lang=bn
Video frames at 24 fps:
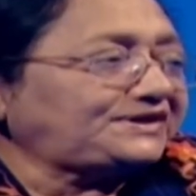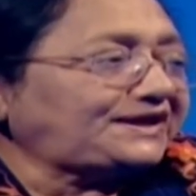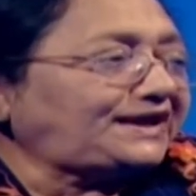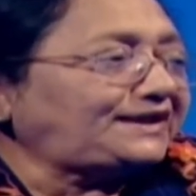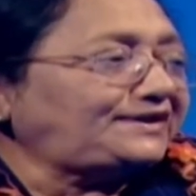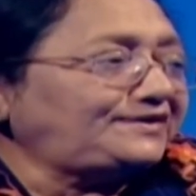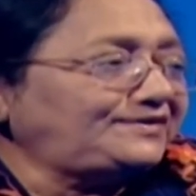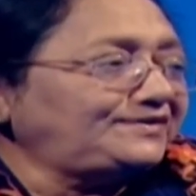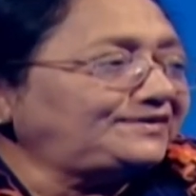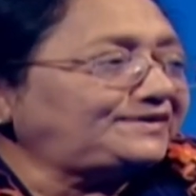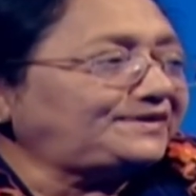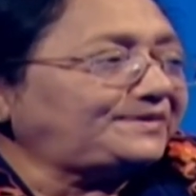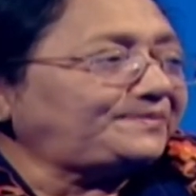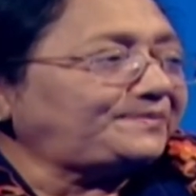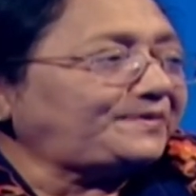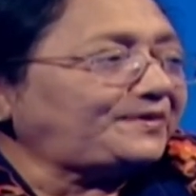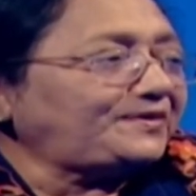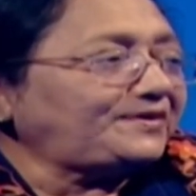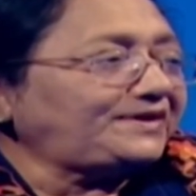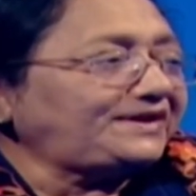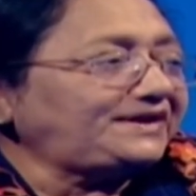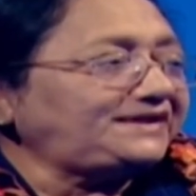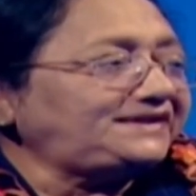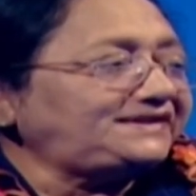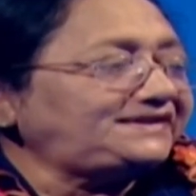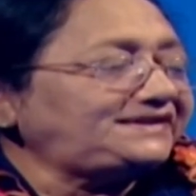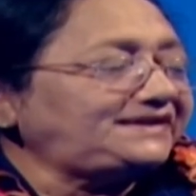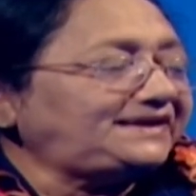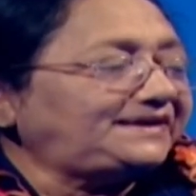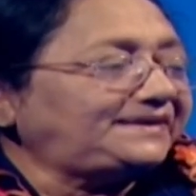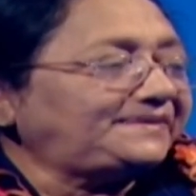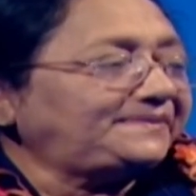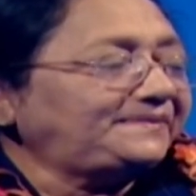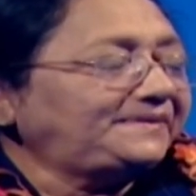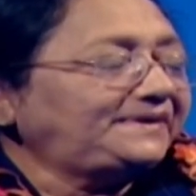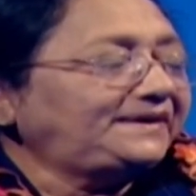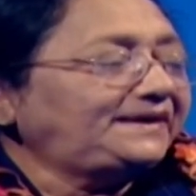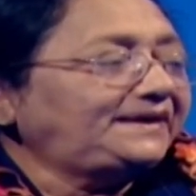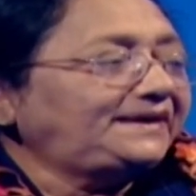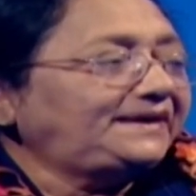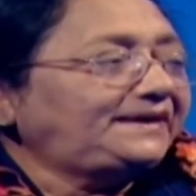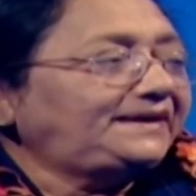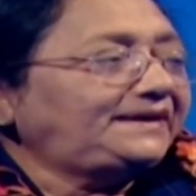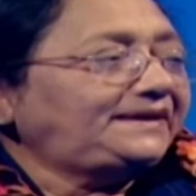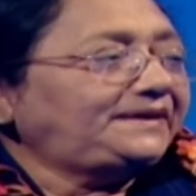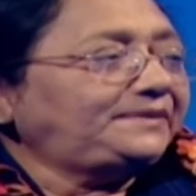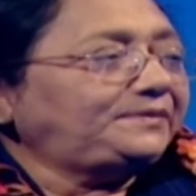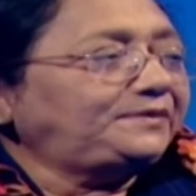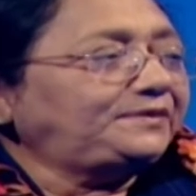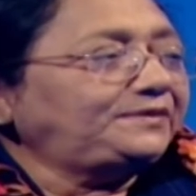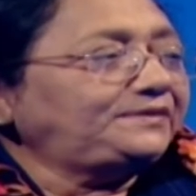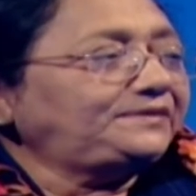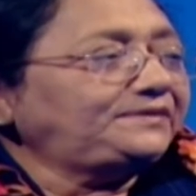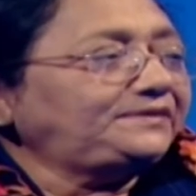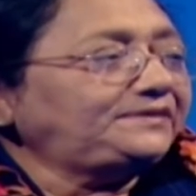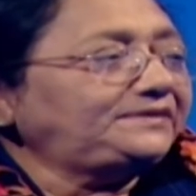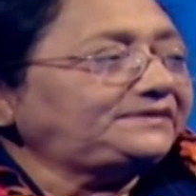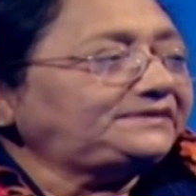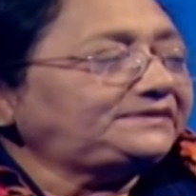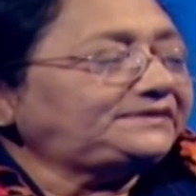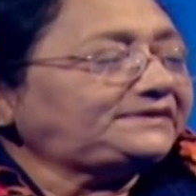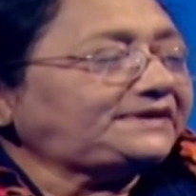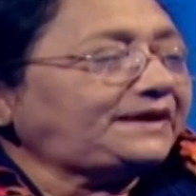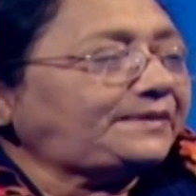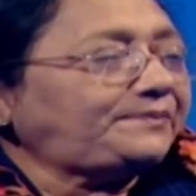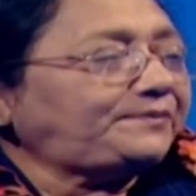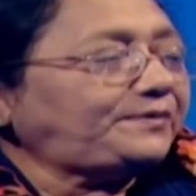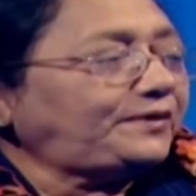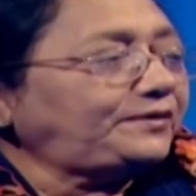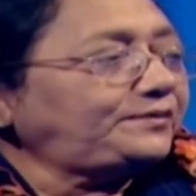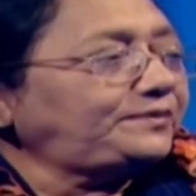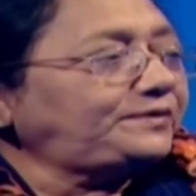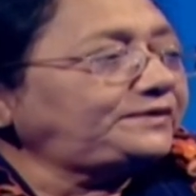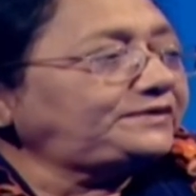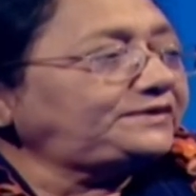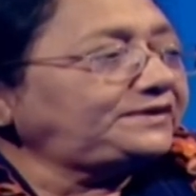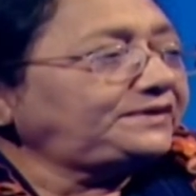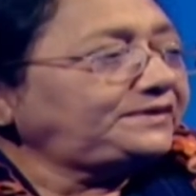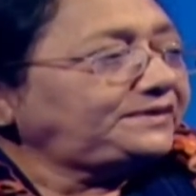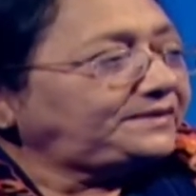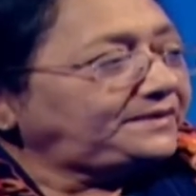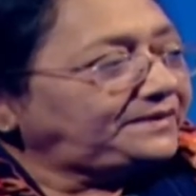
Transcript: স্বাধীনতার পক্ষেই ছিলাম এবং তার মানে ছাত্রলীগের